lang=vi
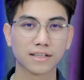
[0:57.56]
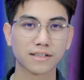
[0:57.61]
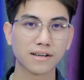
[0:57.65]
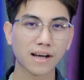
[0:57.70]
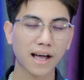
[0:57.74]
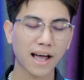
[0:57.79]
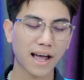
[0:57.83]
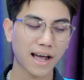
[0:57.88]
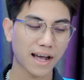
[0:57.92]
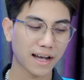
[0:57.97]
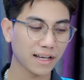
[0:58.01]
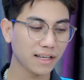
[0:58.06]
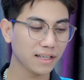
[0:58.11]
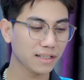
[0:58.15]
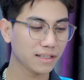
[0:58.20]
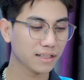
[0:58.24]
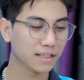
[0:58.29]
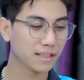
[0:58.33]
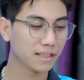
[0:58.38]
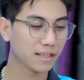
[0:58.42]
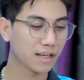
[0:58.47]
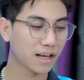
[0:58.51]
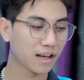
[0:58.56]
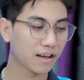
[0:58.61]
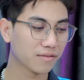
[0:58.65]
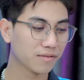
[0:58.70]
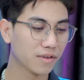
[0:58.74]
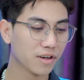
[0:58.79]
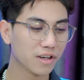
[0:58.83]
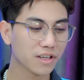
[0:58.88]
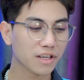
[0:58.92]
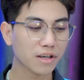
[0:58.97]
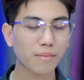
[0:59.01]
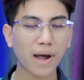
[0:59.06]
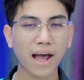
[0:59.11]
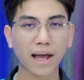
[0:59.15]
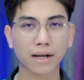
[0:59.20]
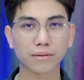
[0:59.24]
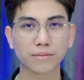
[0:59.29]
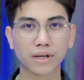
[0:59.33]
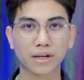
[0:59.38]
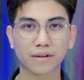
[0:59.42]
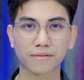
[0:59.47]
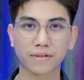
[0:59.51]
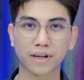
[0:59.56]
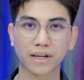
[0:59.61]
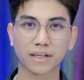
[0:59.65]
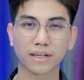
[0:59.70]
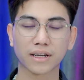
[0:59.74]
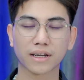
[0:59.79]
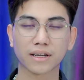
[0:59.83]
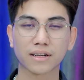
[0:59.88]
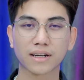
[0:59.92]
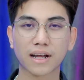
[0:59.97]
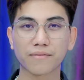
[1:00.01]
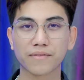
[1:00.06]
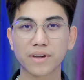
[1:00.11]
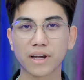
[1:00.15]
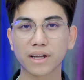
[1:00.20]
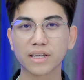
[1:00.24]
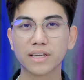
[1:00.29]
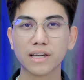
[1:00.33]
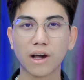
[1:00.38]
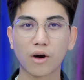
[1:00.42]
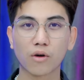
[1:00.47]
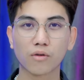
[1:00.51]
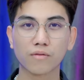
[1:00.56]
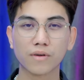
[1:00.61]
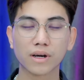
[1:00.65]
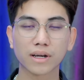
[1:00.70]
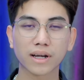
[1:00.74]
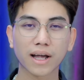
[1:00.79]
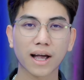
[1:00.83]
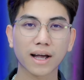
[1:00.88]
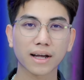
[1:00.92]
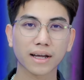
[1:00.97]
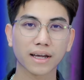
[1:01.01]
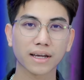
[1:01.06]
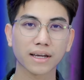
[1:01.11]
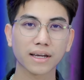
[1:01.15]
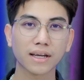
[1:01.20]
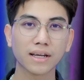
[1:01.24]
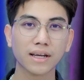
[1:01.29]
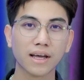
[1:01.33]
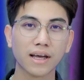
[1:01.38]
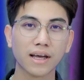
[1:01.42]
Thứ hai ấy, thì với những bạn mà phải làm việc nhiều với các cái